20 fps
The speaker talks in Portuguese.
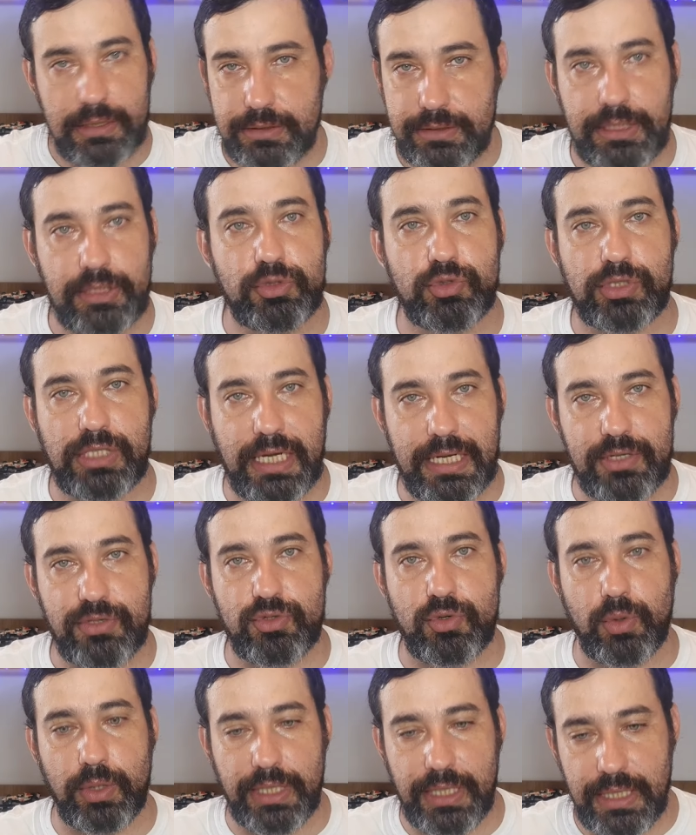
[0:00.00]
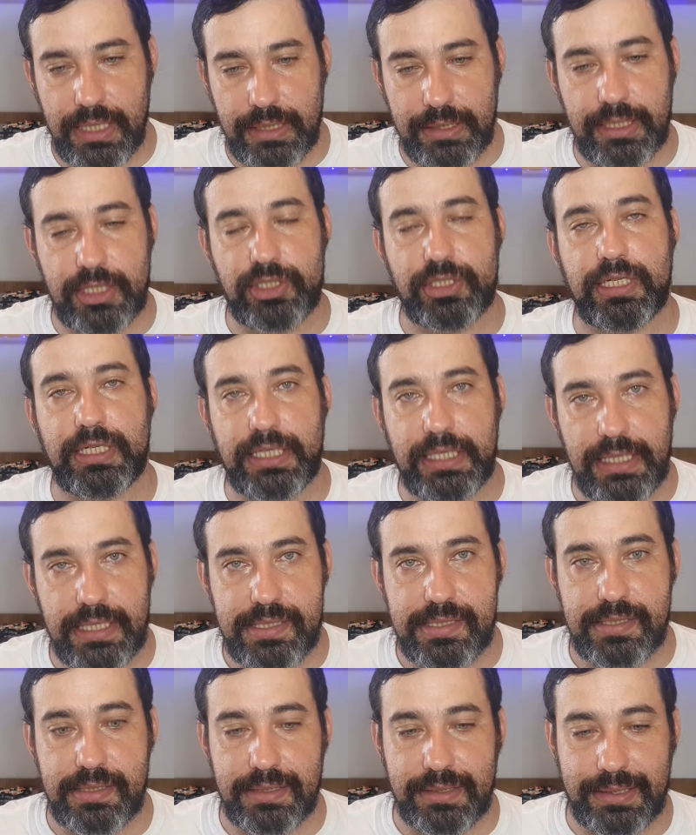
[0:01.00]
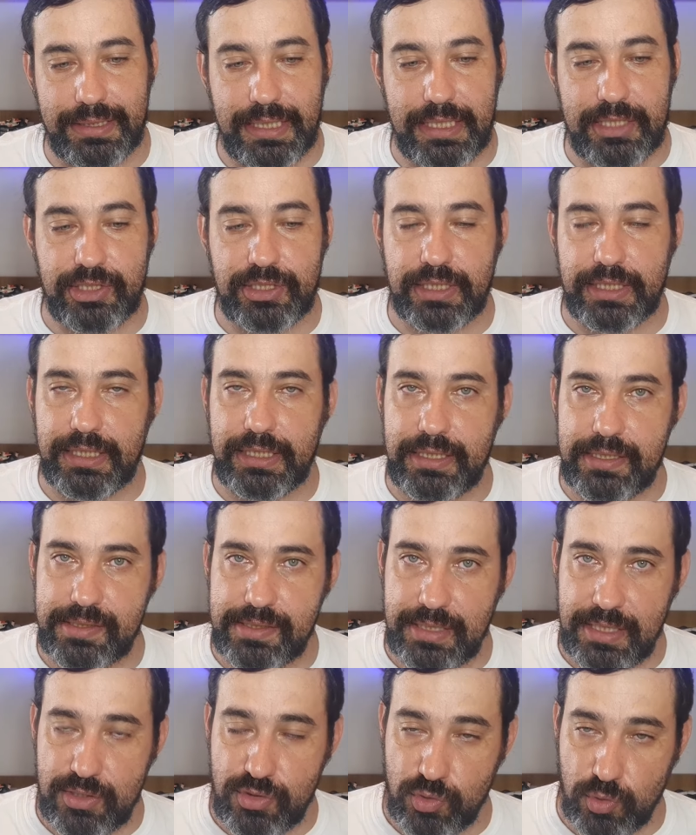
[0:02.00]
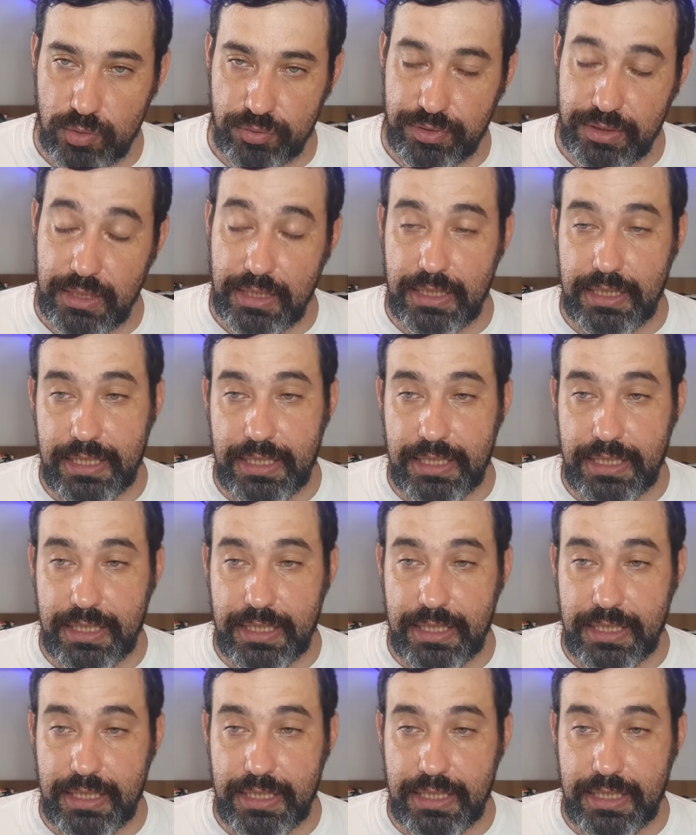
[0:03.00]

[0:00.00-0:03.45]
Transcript: deixa os caras correrem, deixa que eles, deixa que eles se resolvem.